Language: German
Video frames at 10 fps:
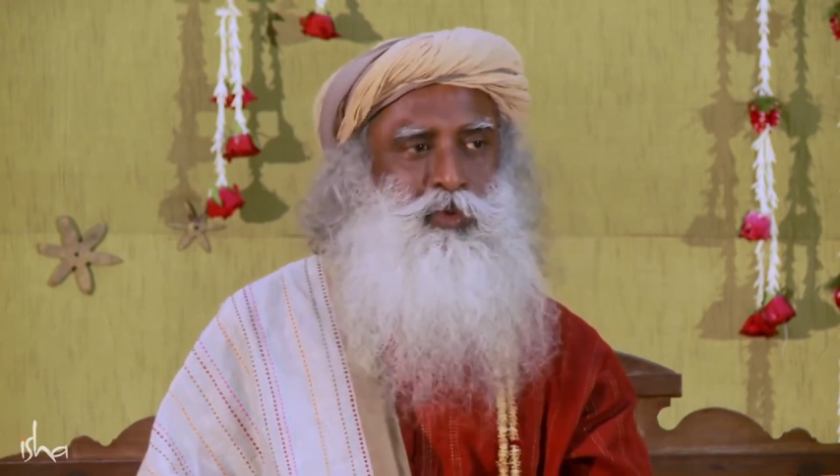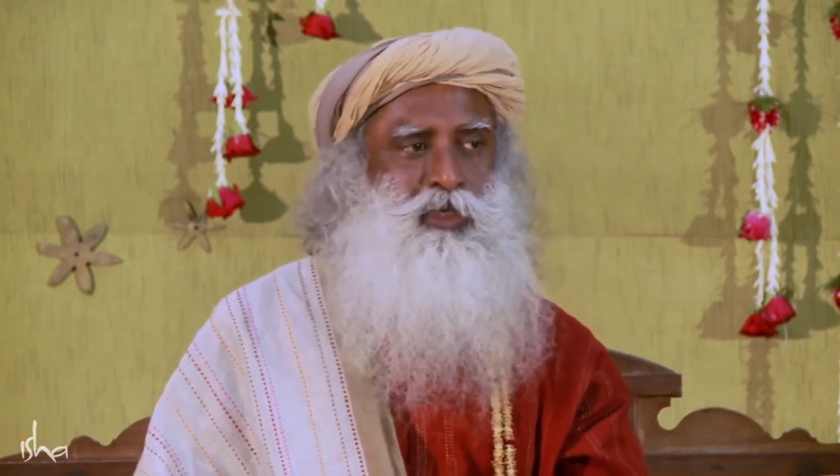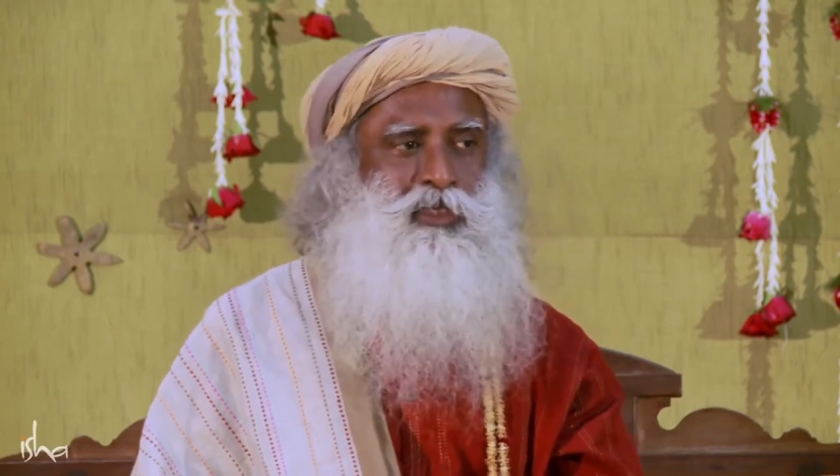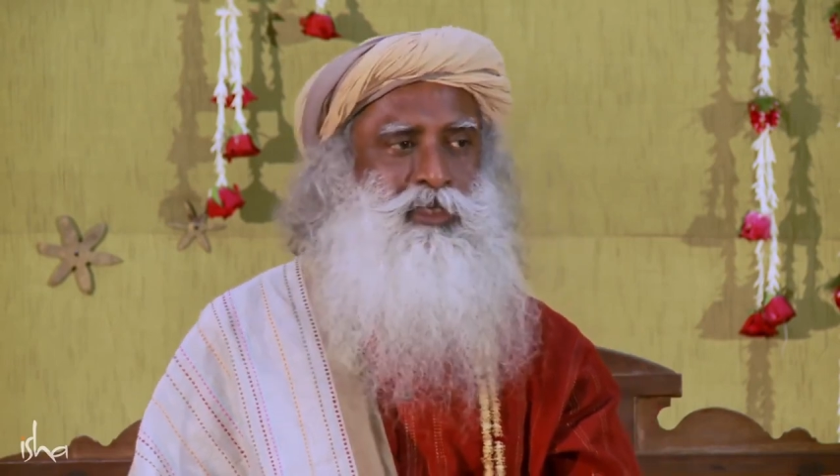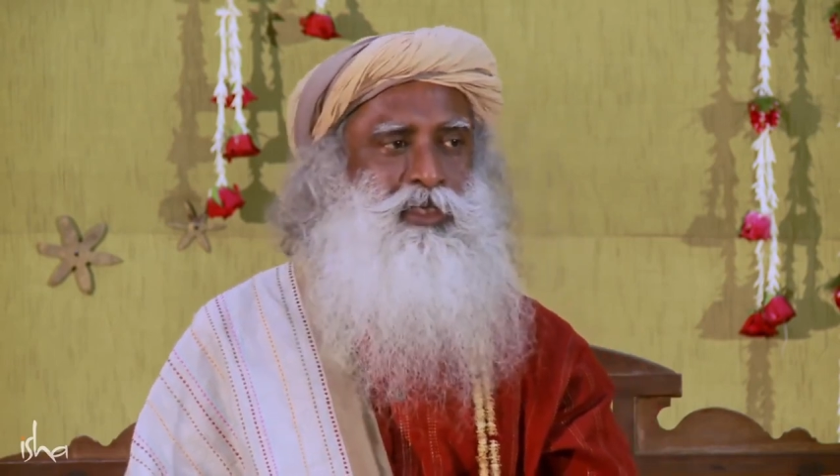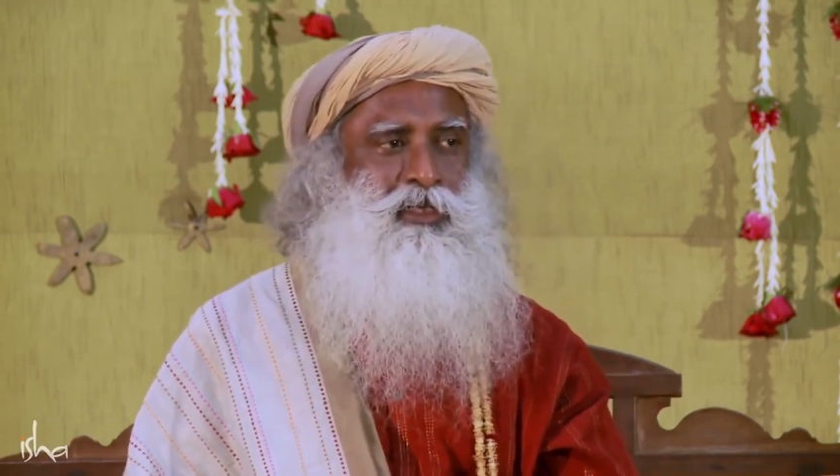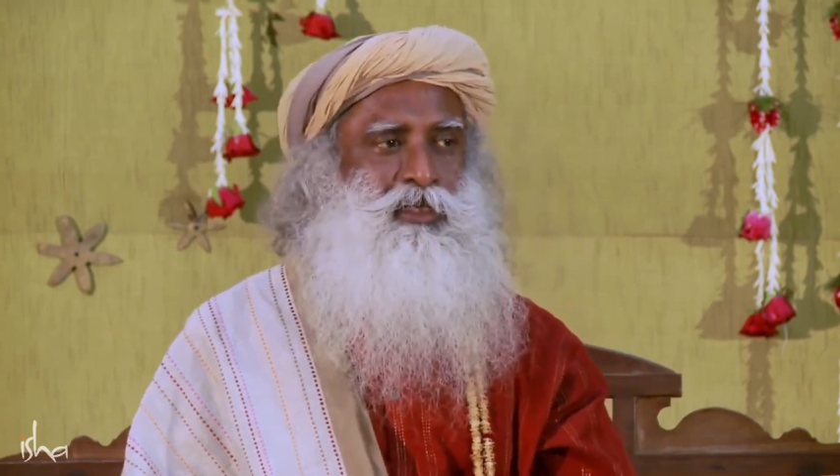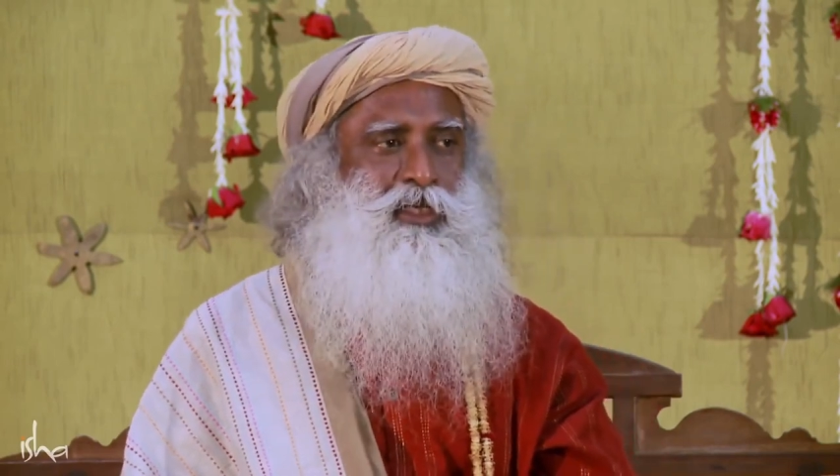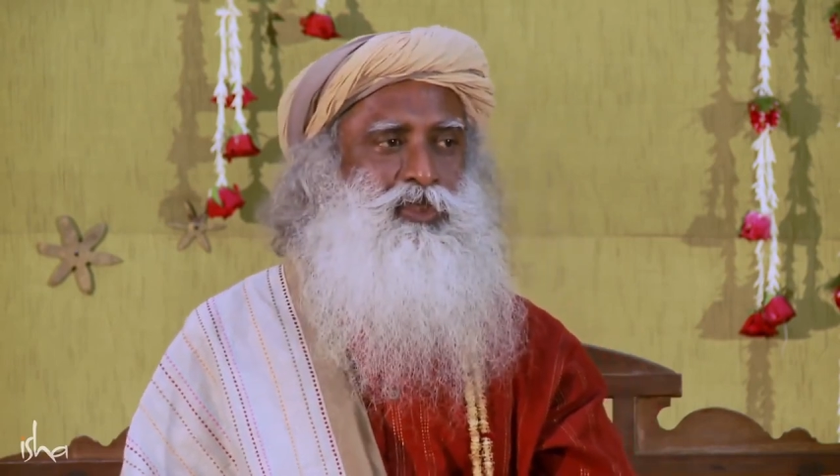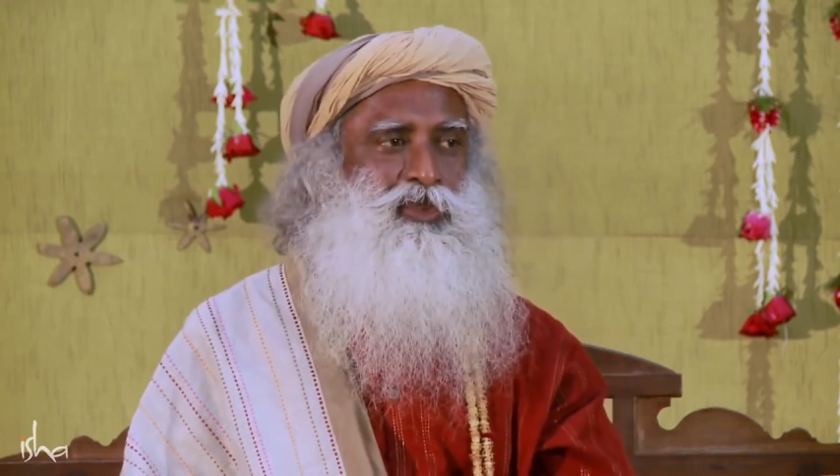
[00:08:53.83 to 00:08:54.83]
würdest du
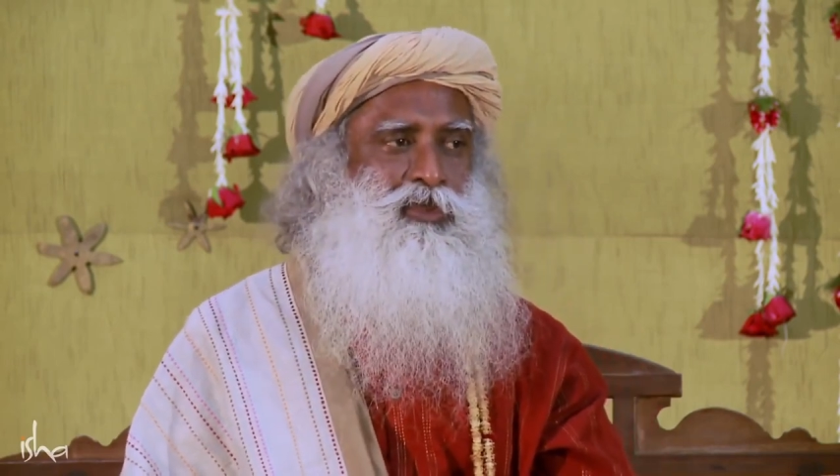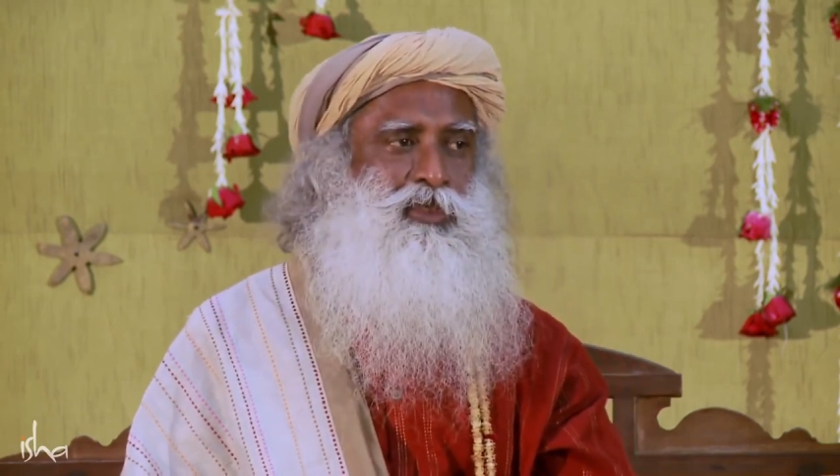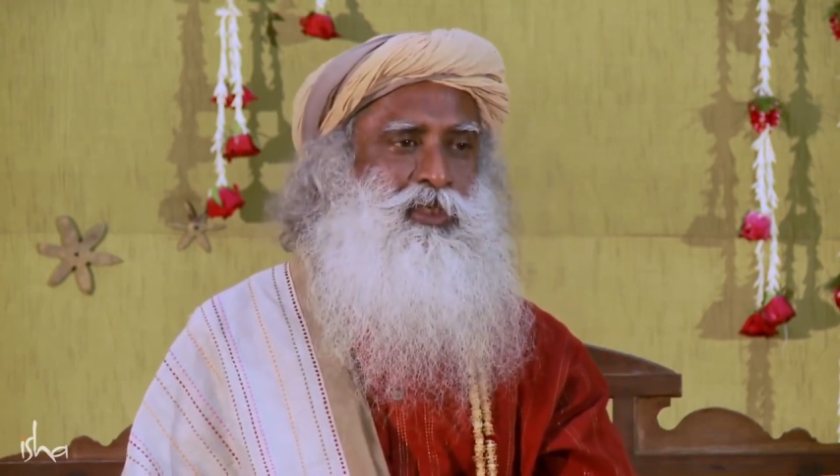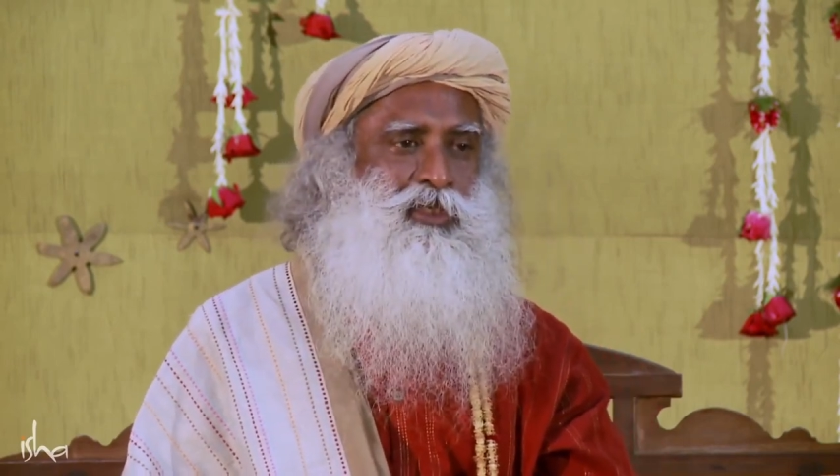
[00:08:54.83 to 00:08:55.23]
nicht denken,